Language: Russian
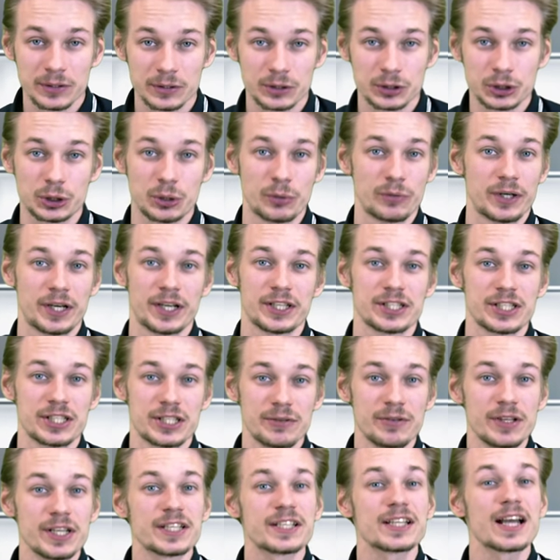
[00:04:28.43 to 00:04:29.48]
Что вы
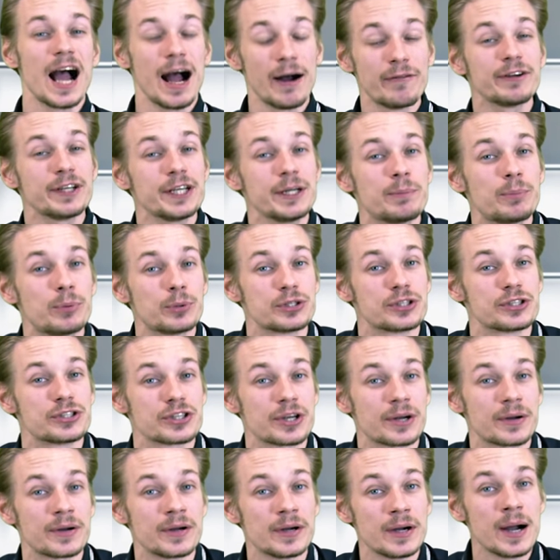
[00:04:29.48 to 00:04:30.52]
хотите видеть, а вы не
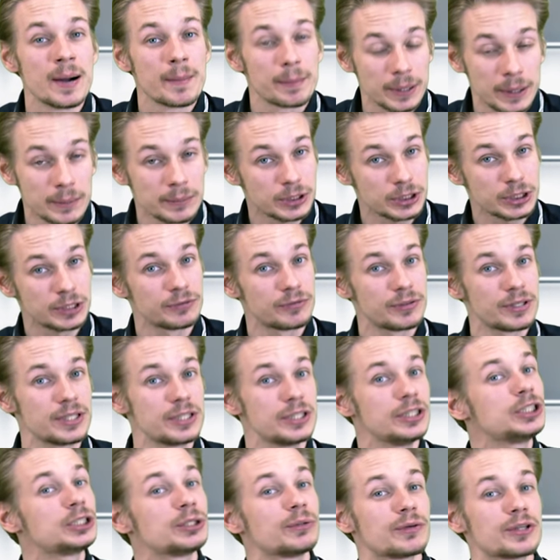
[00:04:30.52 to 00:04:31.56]
будете, потому что вы
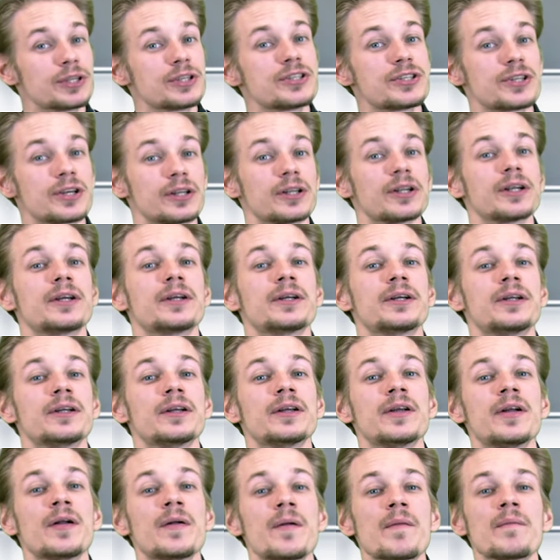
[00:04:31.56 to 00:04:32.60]
ничего не делали.
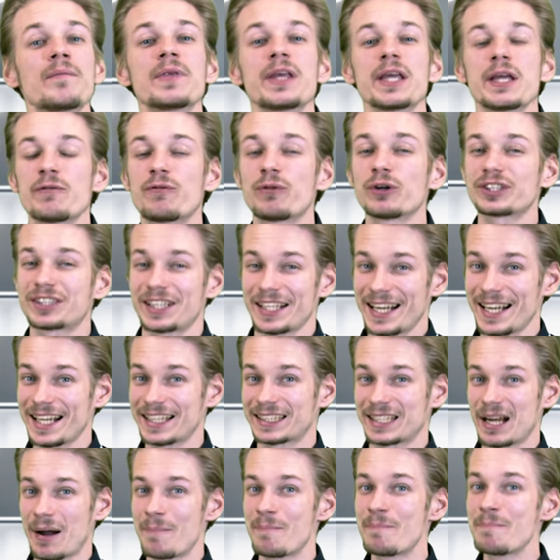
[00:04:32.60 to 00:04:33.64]
И вот
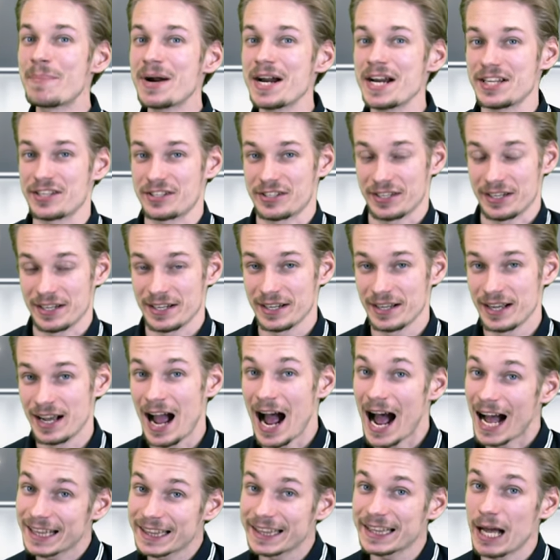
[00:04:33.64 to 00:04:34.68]
эта мысль,
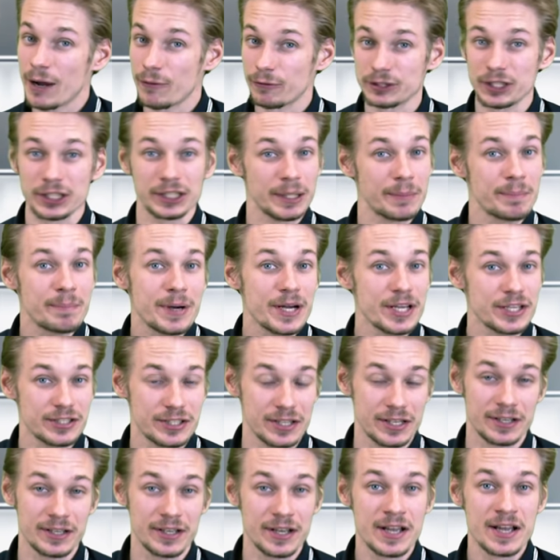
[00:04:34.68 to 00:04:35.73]
одна вот эта
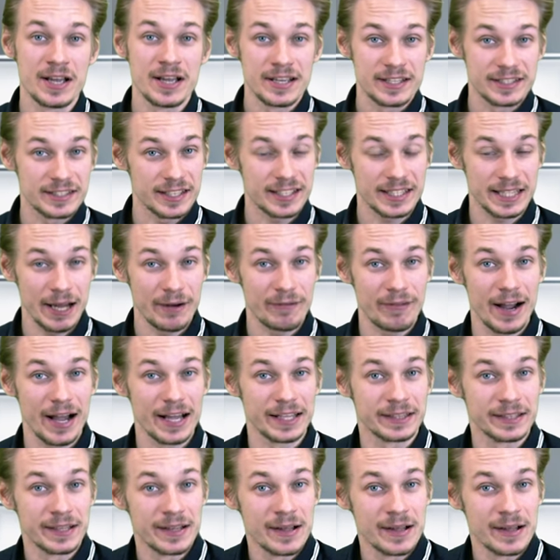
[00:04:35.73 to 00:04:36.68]
мысль заставляет